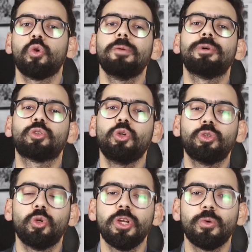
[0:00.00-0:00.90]
كل ما
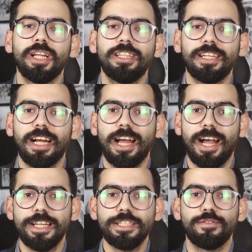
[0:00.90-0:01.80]
تروح تقول لوالدك انا
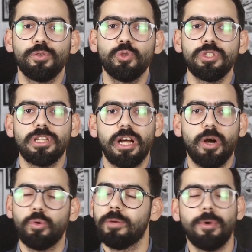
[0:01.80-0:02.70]
عايز فلوس
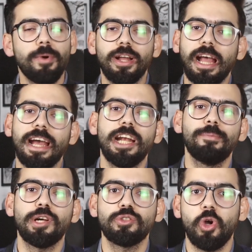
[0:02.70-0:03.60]
او يا بابا انا
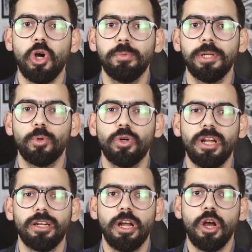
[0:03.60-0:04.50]
خارج مع صحابي
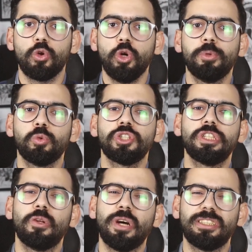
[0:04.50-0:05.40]
بيقول لك روح من
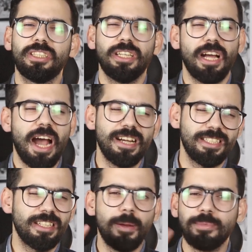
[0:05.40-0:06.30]
وشي دلوقتي
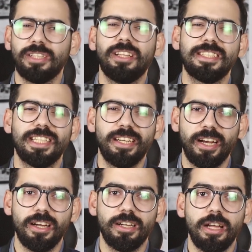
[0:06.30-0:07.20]
حاسس ان انا مصدع
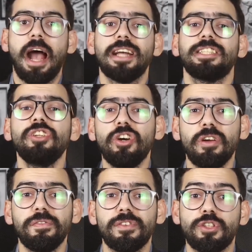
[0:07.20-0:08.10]
سيكا عايزين
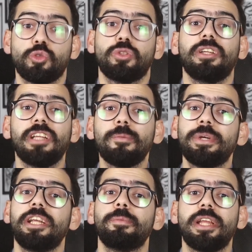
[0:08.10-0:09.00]
نعرف الصداع ده
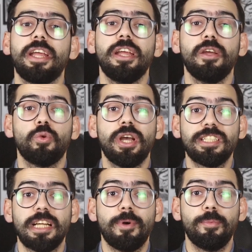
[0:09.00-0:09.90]
بيجي من ايه
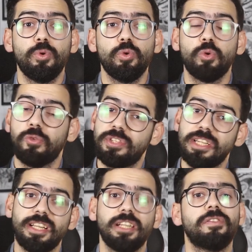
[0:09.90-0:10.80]
وايه سببه وفي
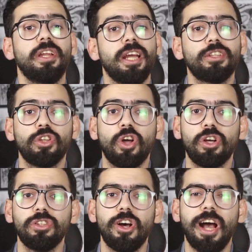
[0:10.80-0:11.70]
سلسله في العياده
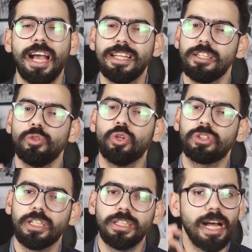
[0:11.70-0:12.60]
النهارده عايزين
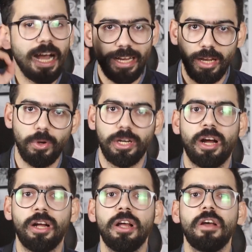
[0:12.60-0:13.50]
نحط ايدنا على
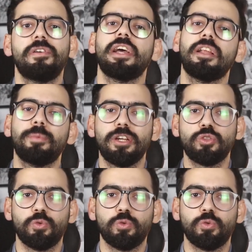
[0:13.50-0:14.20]
الوجع فيلا بينا